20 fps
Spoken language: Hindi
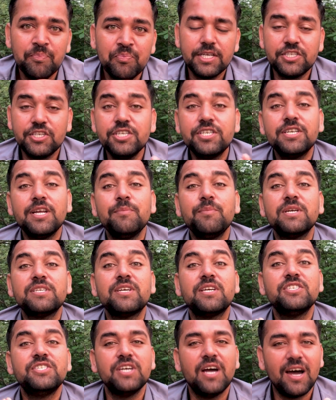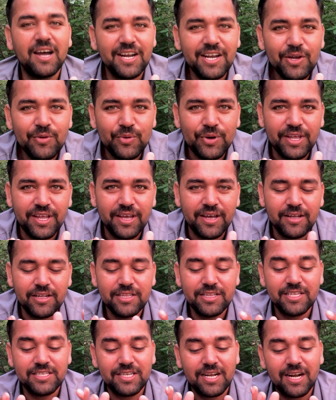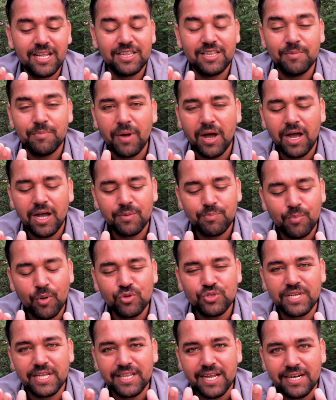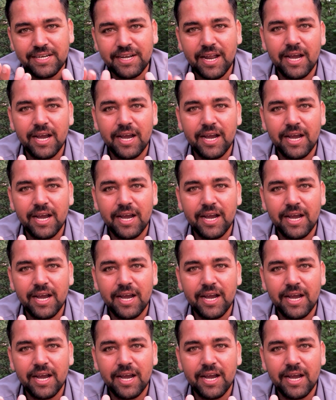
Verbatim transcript: कि जिस टाइम अस जागने होने आ तो सारा दिमाग बहुत ज़्यादा